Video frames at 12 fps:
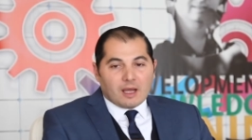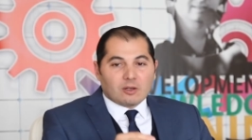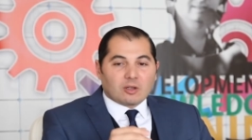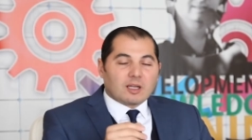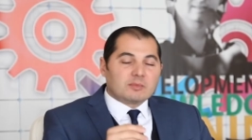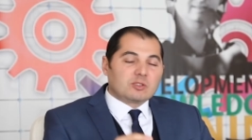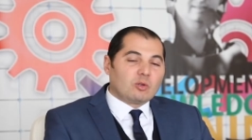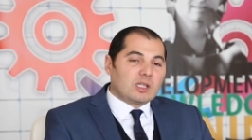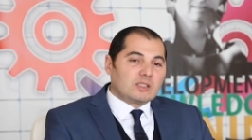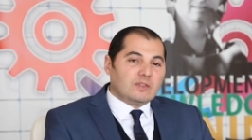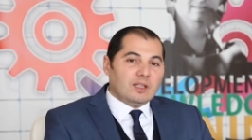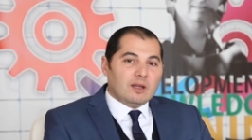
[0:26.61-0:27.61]
الوغ خمس
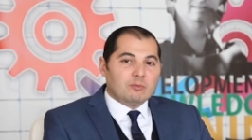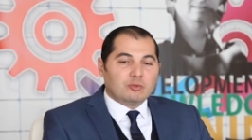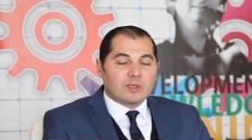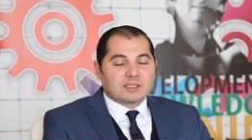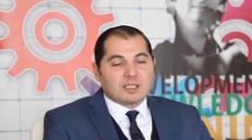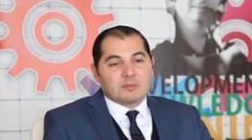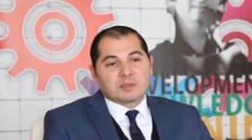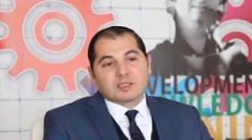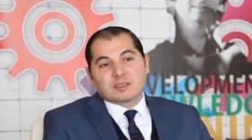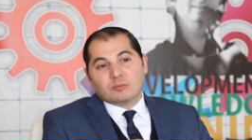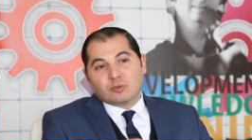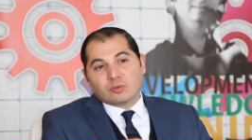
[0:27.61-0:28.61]
لغات في الحب هو كتاب
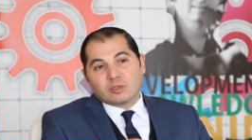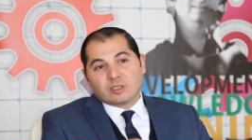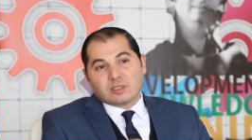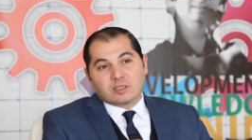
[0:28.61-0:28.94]
كتبو